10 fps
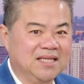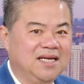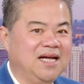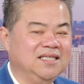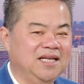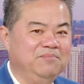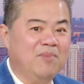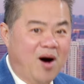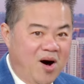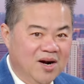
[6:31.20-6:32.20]
tức là tiền
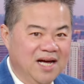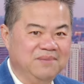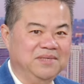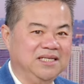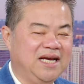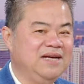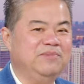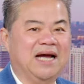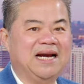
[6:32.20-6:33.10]
bo đó, mình khi mình